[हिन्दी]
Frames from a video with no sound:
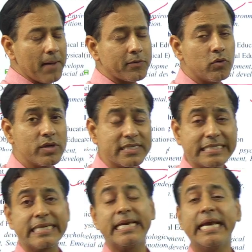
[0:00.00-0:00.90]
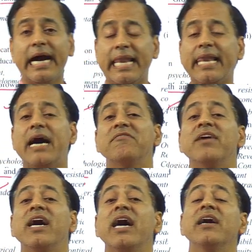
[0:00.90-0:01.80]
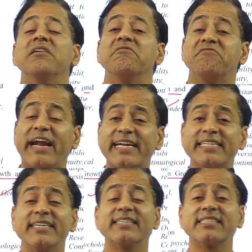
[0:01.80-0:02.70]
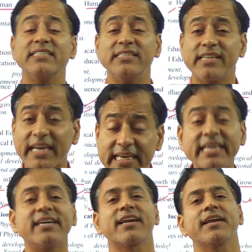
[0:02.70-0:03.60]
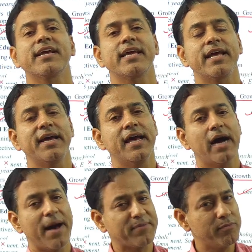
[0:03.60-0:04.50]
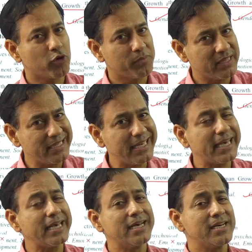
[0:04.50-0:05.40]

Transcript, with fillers: आपको इसके अलावा फैक्टर्स नहीं करने हैं आपकी बुक में दिए